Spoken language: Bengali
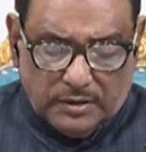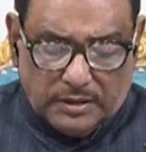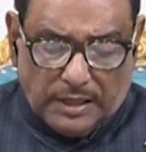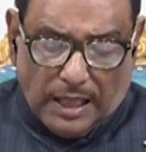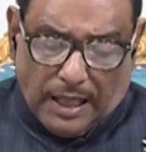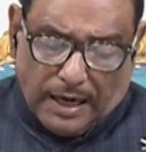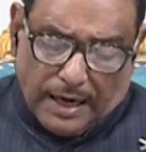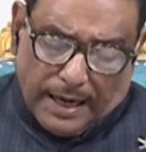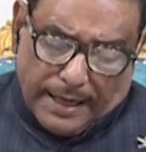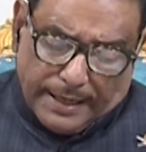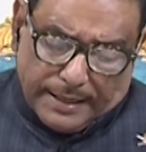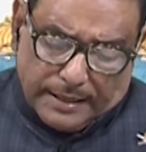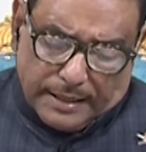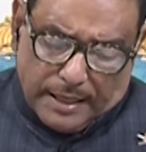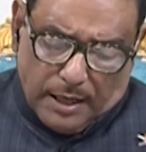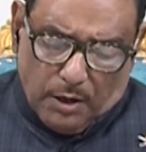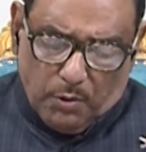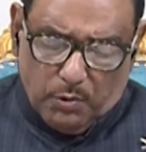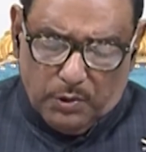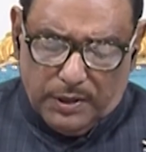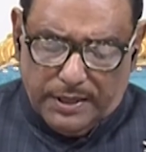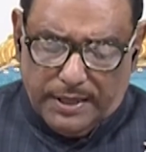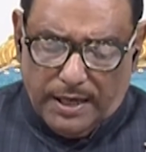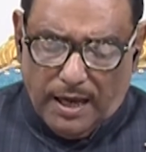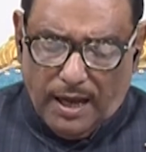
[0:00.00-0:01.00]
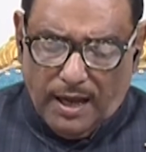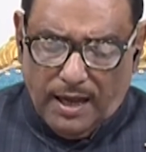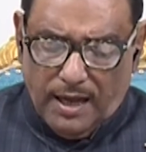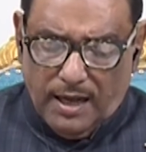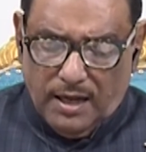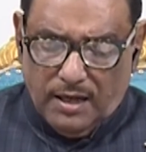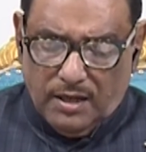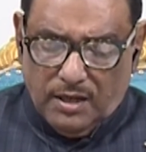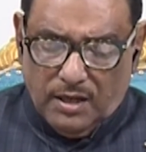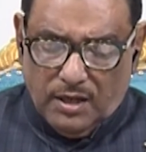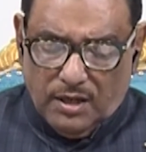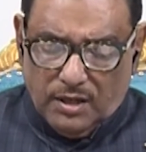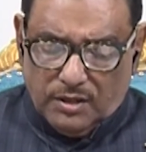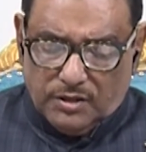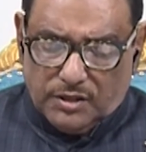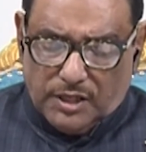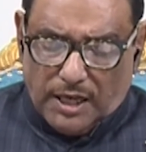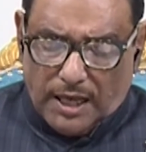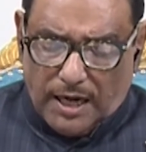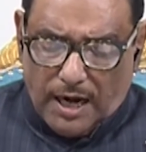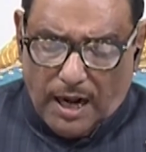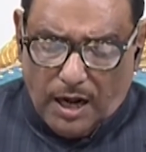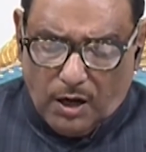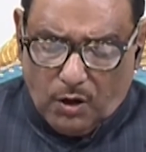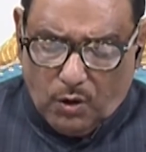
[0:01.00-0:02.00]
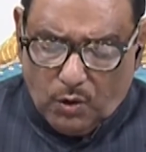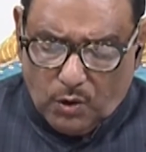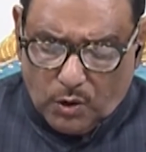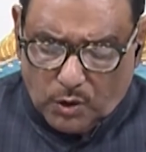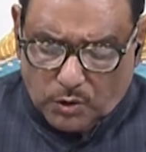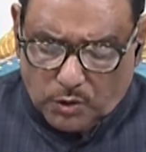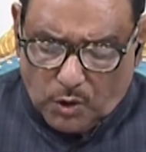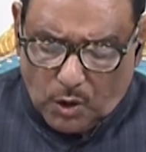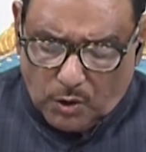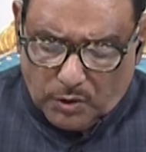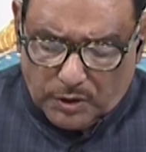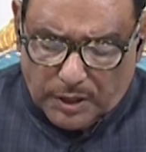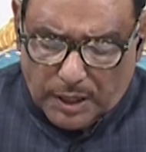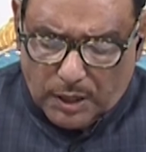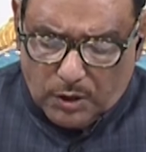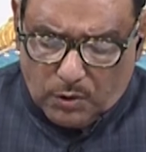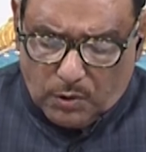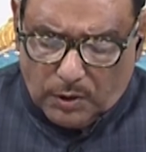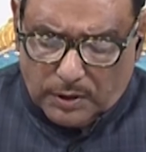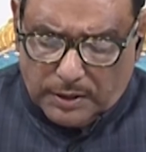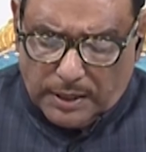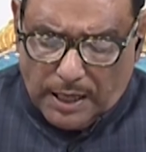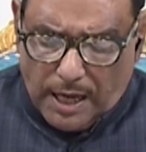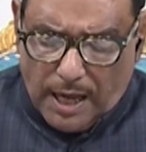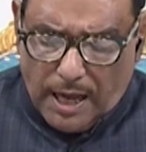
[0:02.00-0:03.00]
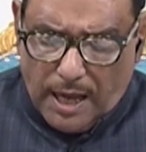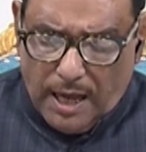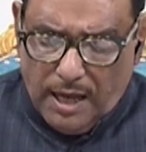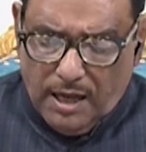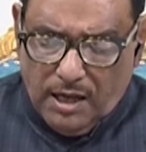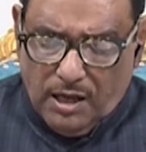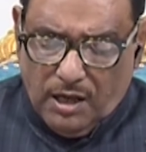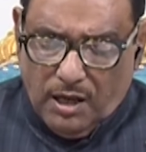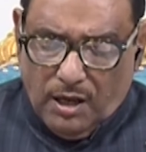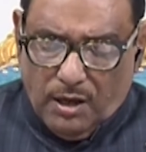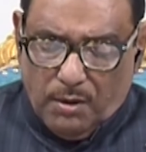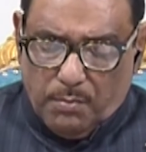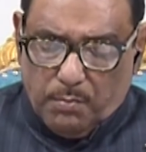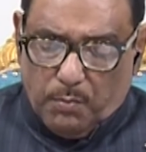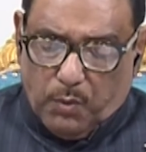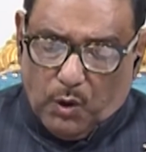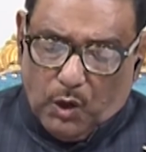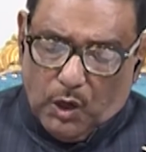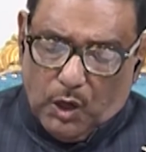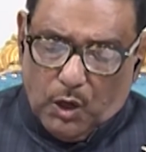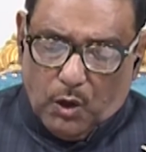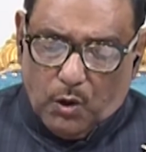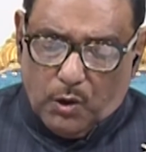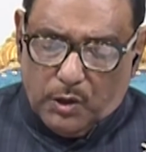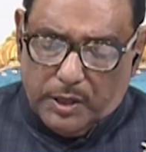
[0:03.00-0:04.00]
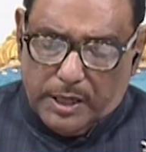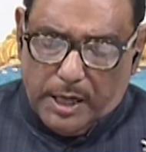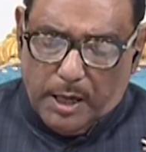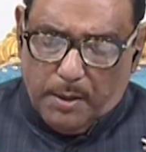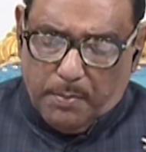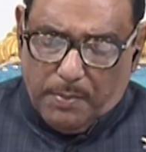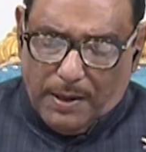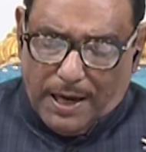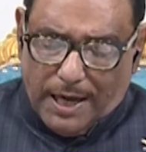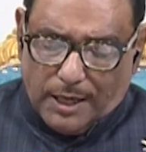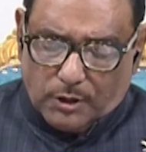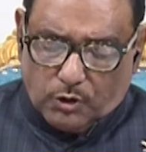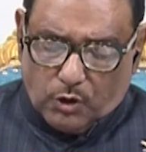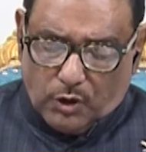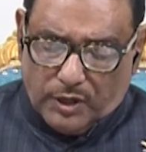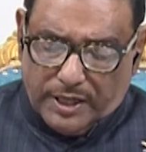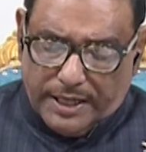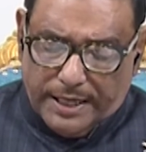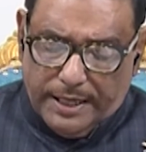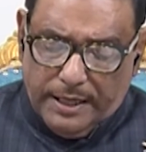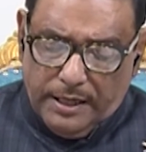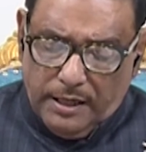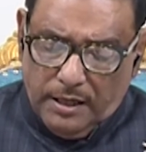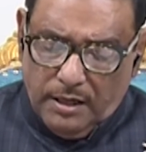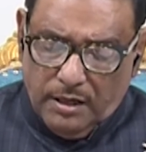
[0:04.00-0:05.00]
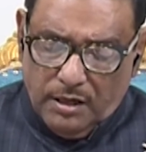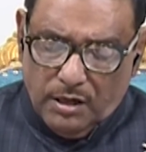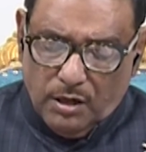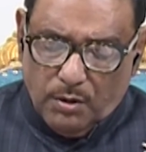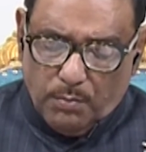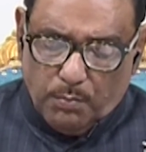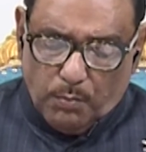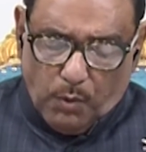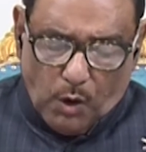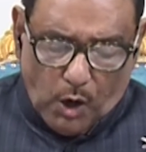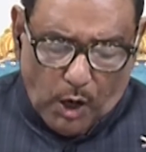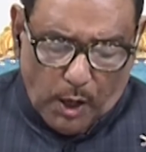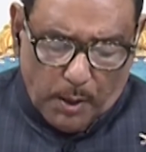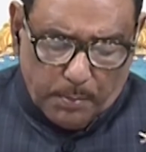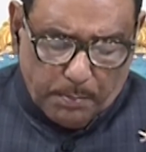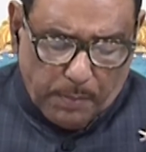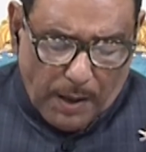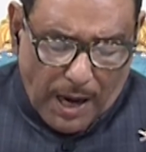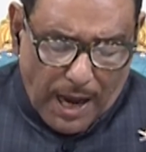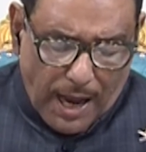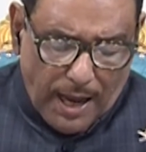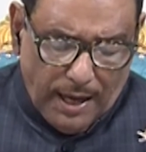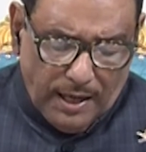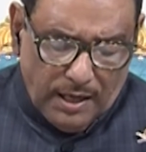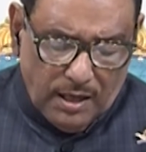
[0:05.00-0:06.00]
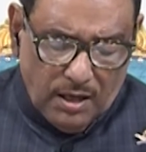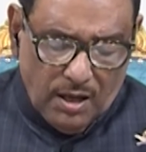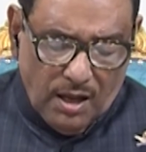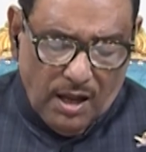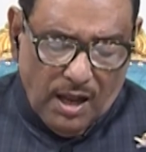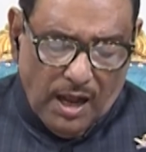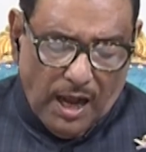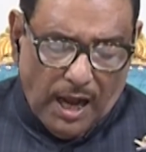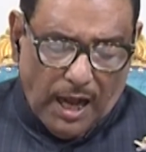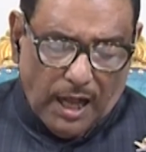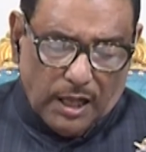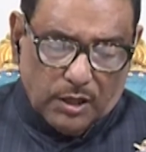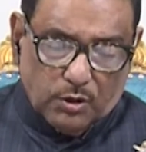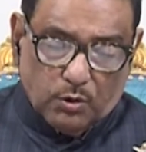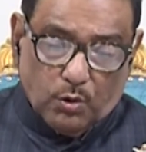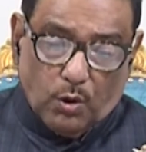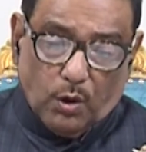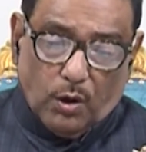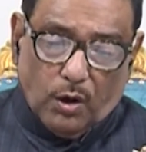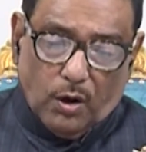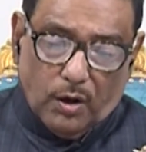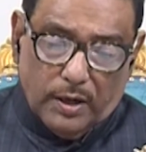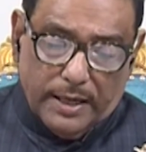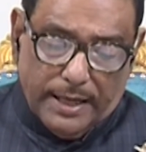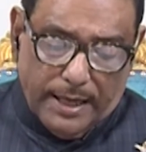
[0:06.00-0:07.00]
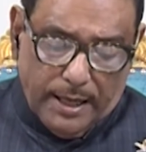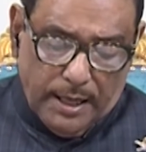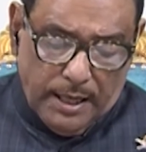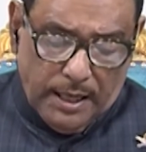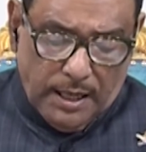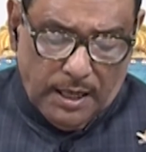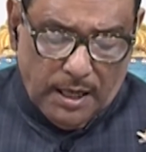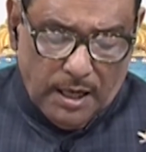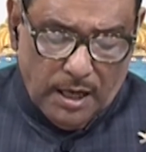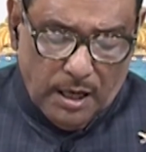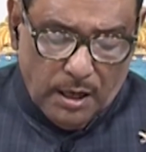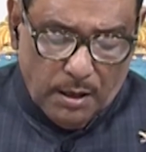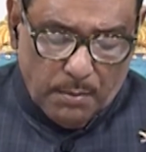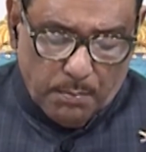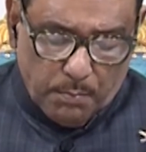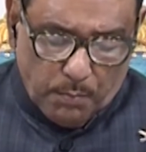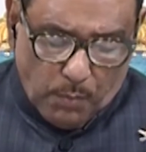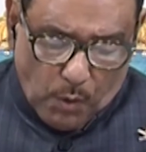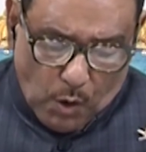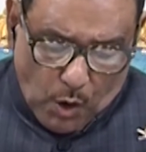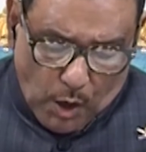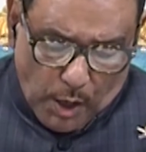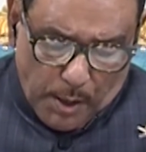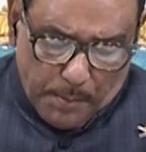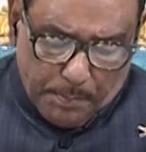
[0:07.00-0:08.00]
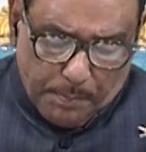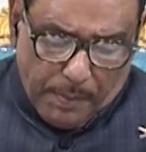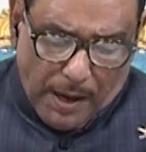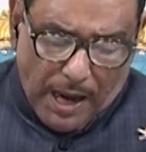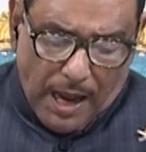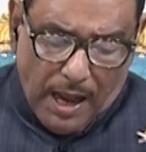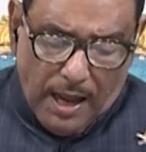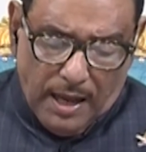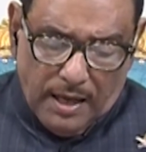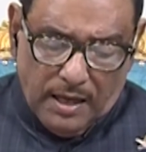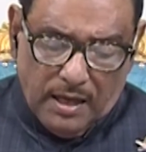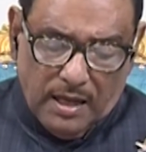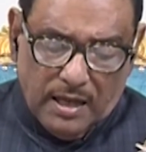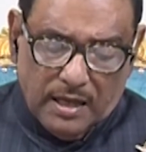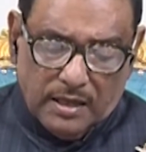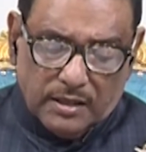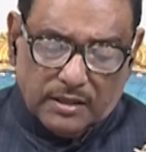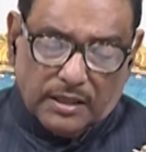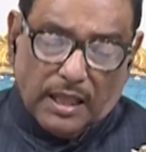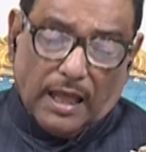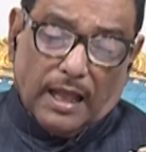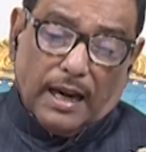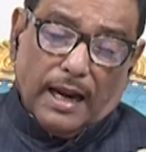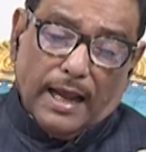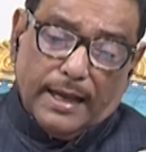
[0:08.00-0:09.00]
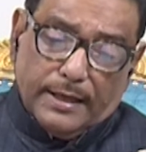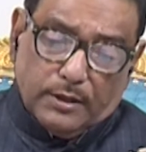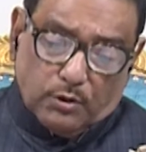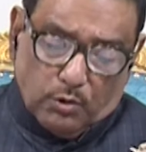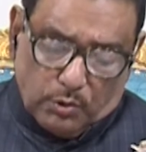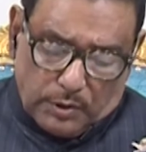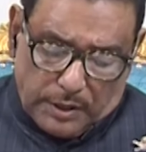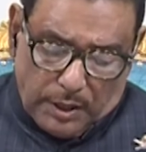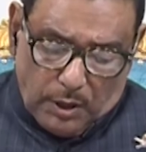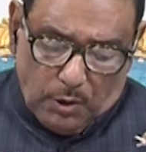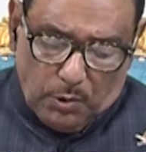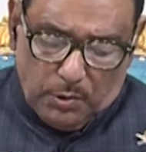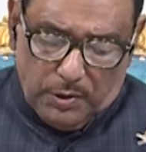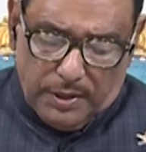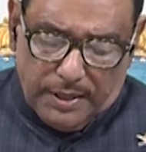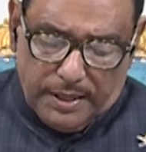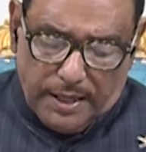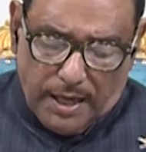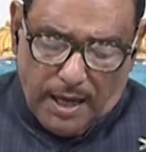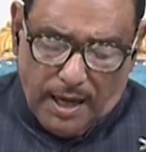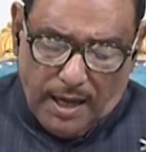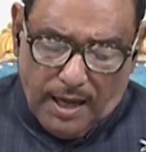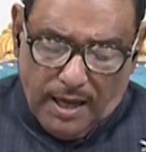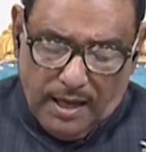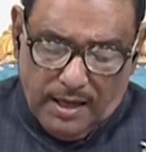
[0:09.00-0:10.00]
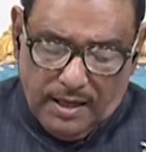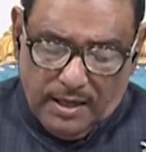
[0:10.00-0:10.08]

তারাই দেউলিয়া যারা গণতন্ত্রের কথা বললেও নির্বাচনে ভয় পায় আন্দোলনে ভয় পায় তারাই তো দেউলিয়া